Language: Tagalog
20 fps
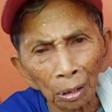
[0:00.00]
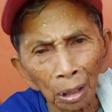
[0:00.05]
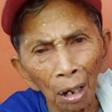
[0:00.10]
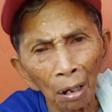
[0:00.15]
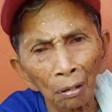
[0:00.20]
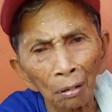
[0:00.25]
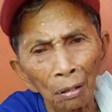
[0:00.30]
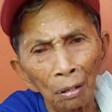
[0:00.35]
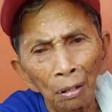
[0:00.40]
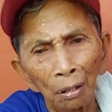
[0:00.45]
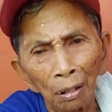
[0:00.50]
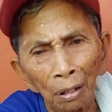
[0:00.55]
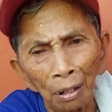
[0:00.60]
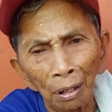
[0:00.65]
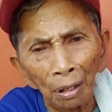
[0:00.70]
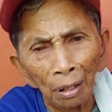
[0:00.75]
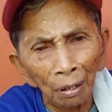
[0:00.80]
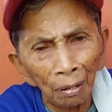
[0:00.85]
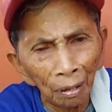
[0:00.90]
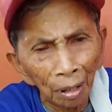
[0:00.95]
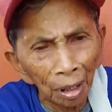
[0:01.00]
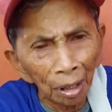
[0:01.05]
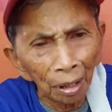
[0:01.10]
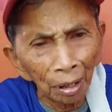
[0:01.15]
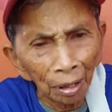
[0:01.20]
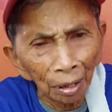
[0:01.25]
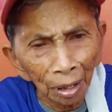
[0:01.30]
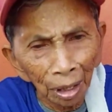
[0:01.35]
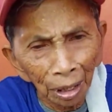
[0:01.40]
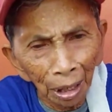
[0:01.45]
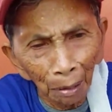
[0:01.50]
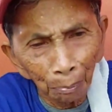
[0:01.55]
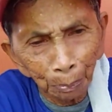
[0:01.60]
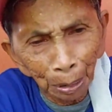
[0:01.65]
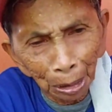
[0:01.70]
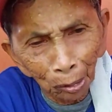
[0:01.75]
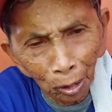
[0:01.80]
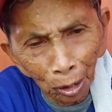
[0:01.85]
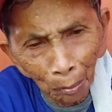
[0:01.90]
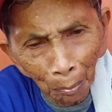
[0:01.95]
Daw.
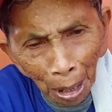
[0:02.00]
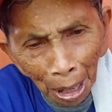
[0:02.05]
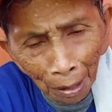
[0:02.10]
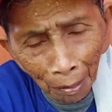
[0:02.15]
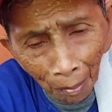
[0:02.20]
Malapit ko naman.